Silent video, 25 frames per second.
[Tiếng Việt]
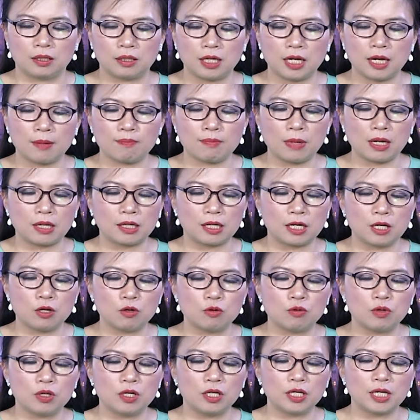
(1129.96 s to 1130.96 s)
Nam bán
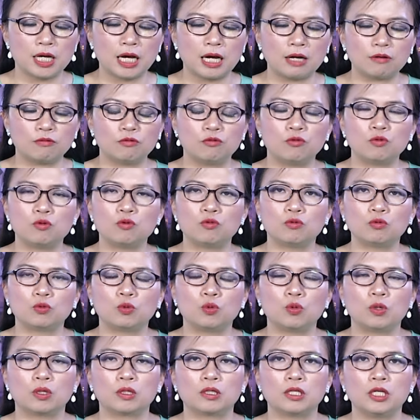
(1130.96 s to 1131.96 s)
cầu nơi Nga phụ
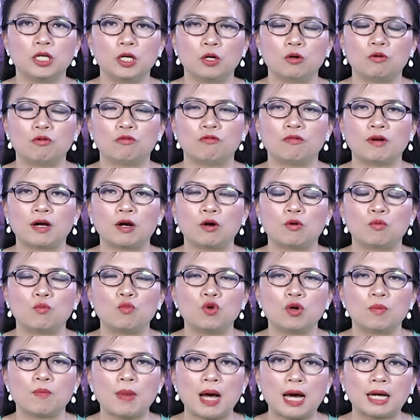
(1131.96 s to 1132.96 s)
thuộc nhiều vào
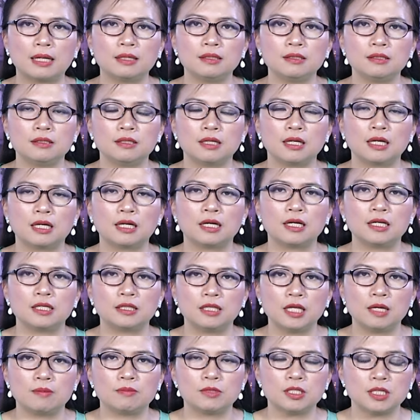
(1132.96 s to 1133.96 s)
buôn bán là
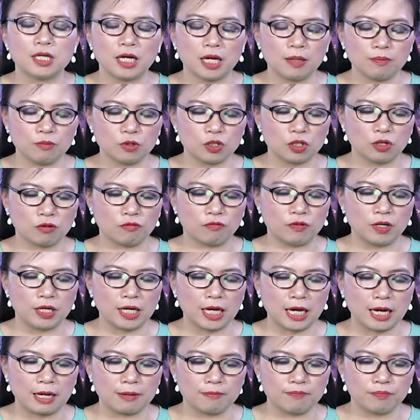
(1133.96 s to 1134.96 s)
gây thêm sức ép cho
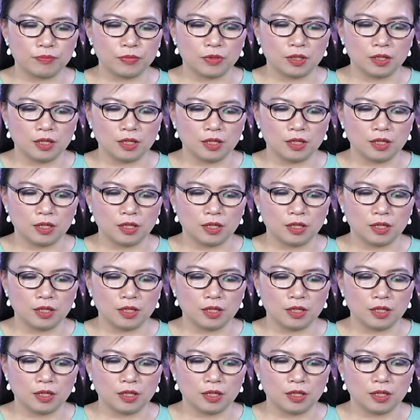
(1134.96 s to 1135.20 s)
phía Nga.